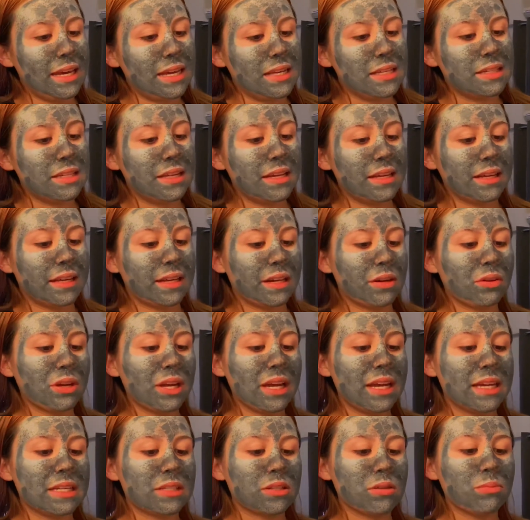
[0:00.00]
es, creo
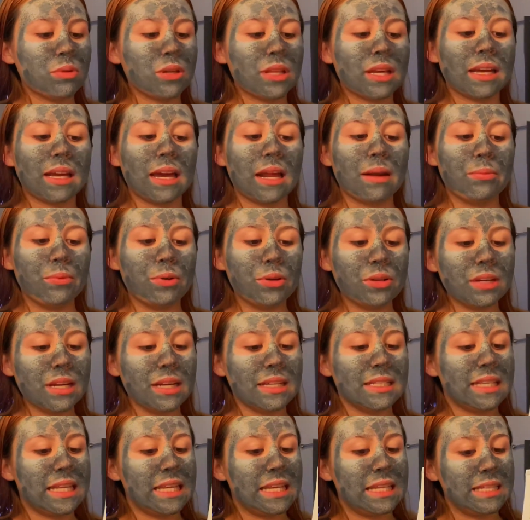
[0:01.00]
que es como de carbón,
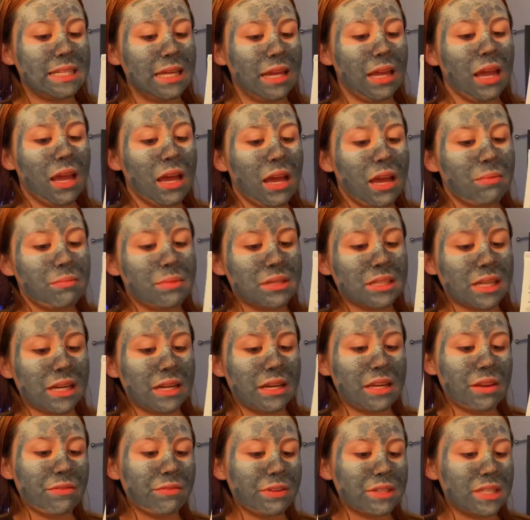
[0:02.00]
así dice,
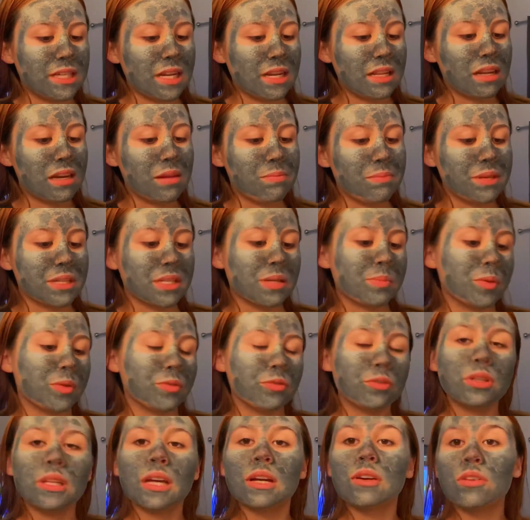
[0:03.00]
mascarilla facial de limpieza
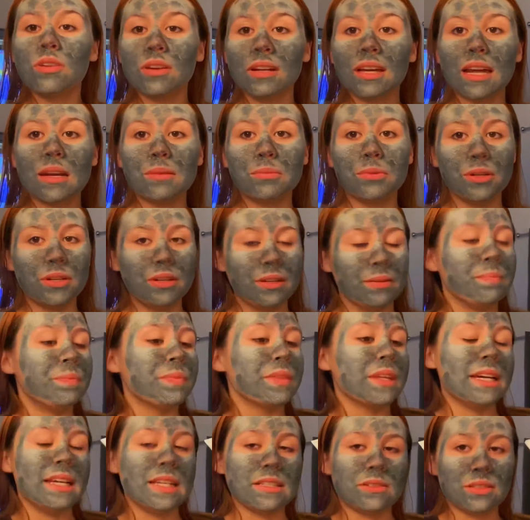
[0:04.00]
profunda con carbón,
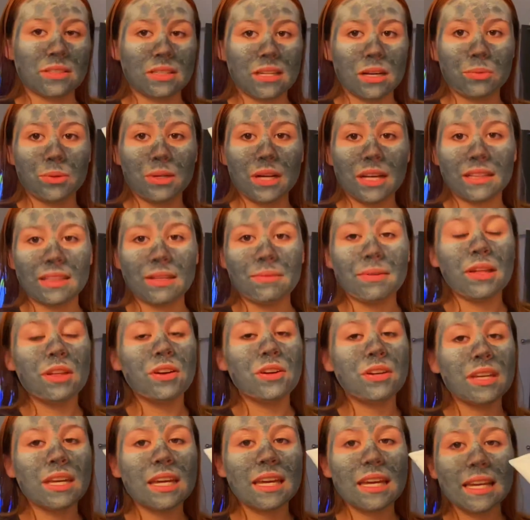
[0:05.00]
esto es carbón
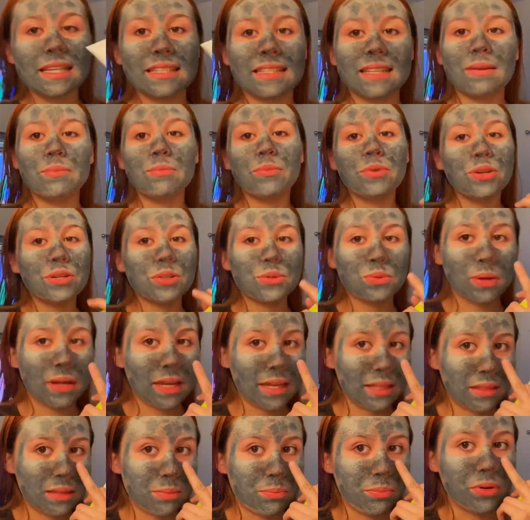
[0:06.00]
activado y está muy
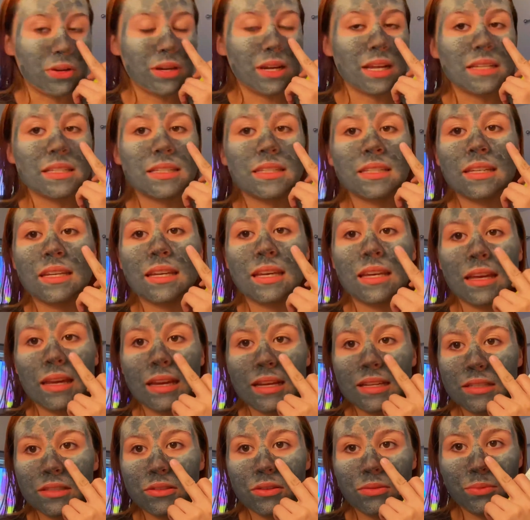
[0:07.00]
suave, te pone así,
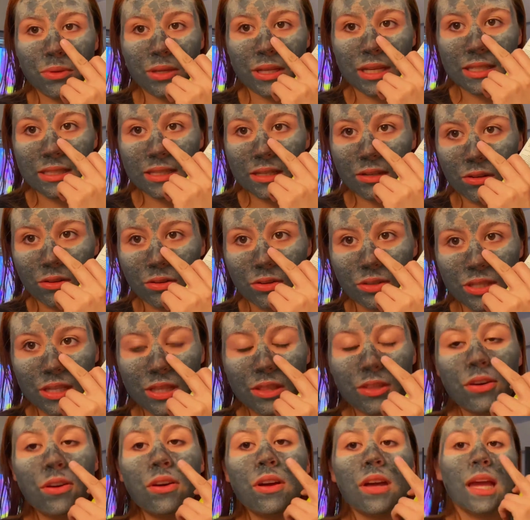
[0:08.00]
es como de este
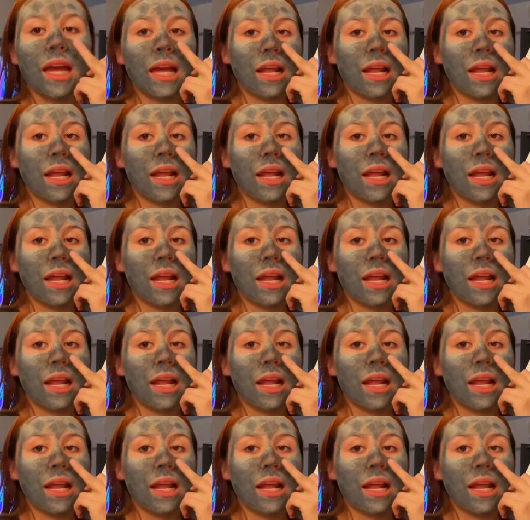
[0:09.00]
colorcito,